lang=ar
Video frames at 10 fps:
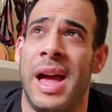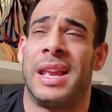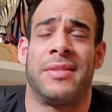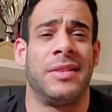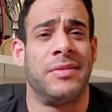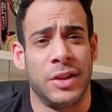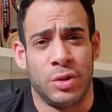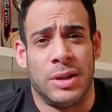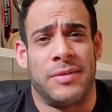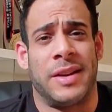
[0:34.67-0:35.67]
انا في
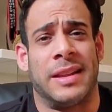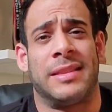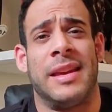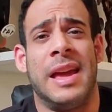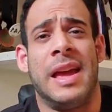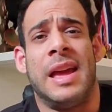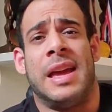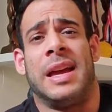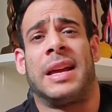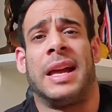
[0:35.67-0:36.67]
الفيديو اللي فات
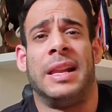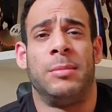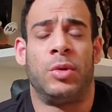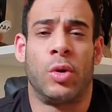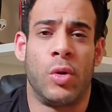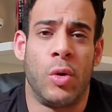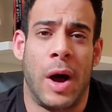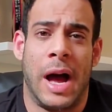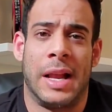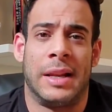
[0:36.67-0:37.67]
اتكلمتكم
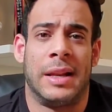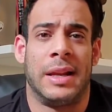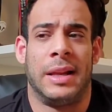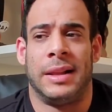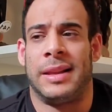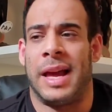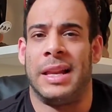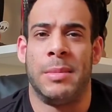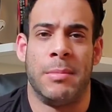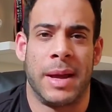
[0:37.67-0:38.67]
عن
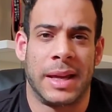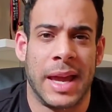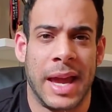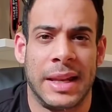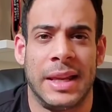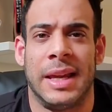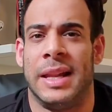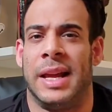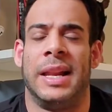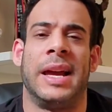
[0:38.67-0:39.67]
التعليم المجاني
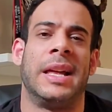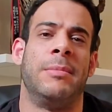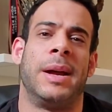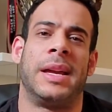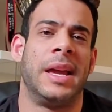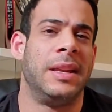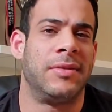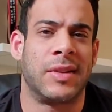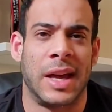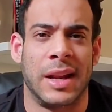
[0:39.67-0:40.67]
العلاج المجاني
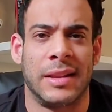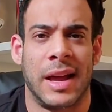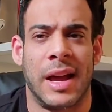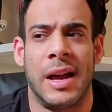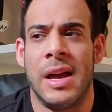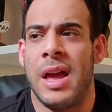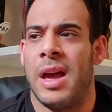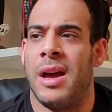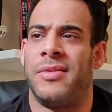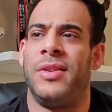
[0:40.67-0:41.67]
في كندا
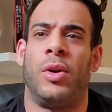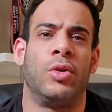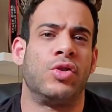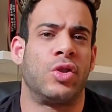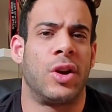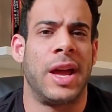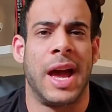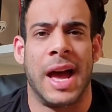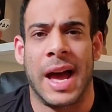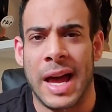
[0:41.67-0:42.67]
آه، في
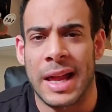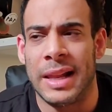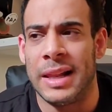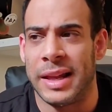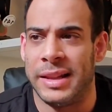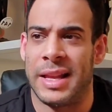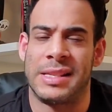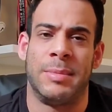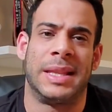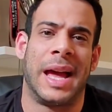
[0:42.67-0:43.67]
عنصرية اقل
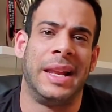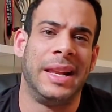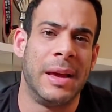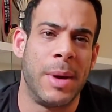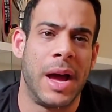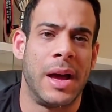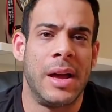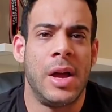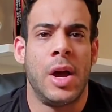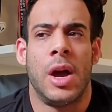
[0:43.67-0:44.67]
الناس متعلمة
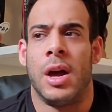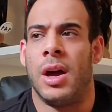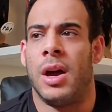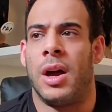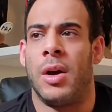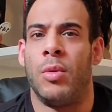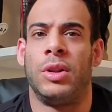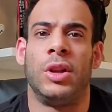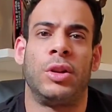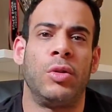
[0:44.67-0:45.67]
آه،
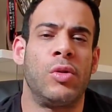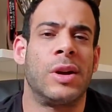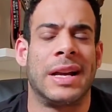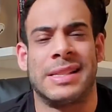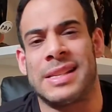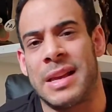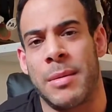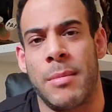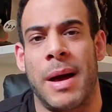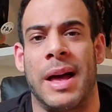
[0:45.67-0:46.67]
وديت لكم كذا
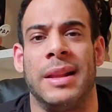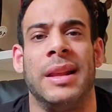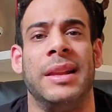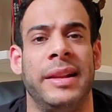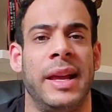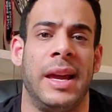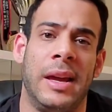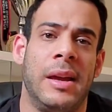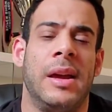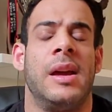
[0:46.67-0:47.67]
سبب عن
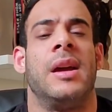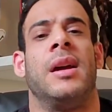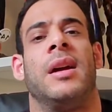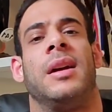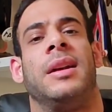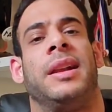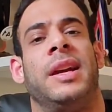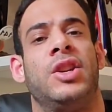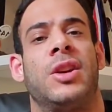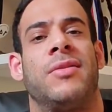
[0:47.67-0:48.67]
ليه
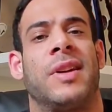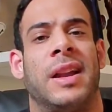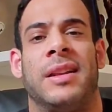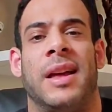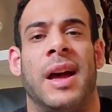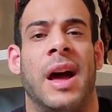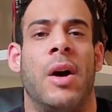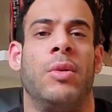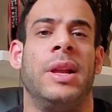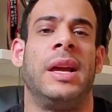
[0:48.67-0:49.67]
العيشة في كندا
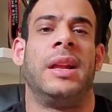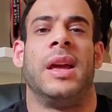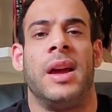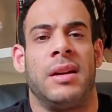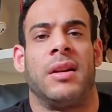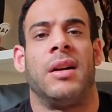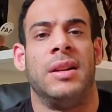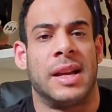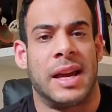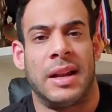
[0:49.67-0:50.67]
او ليه الهجرة
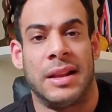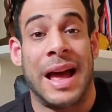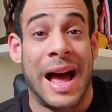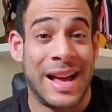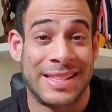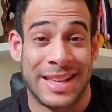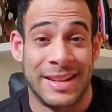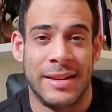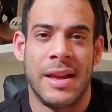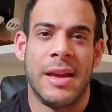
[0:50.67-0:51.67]
لكندا
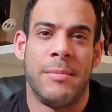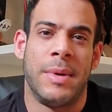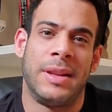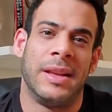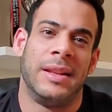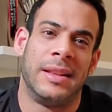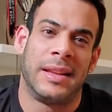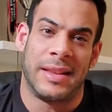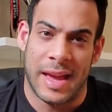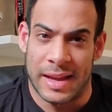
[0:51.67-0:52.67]
احسن من ان
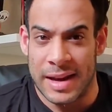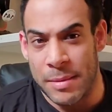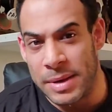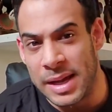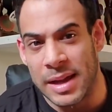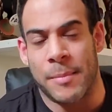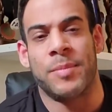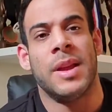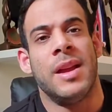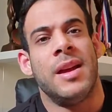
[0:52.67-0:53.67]
انت تهاجر امريكا
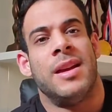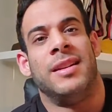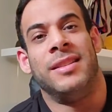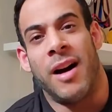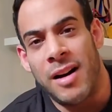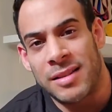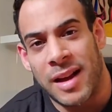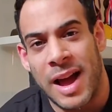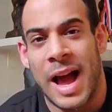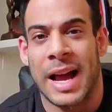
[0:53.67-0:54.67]

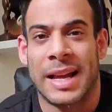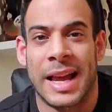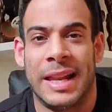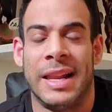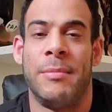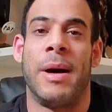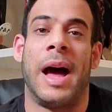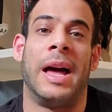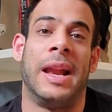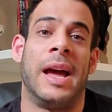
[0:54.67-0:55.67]
النهاردة هتكلم
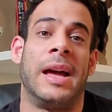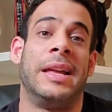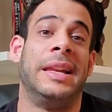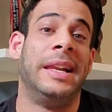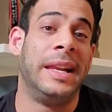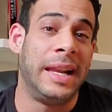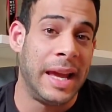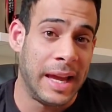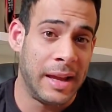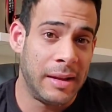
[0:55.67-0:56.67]
على
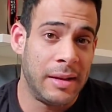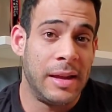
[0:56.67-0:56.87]
ليه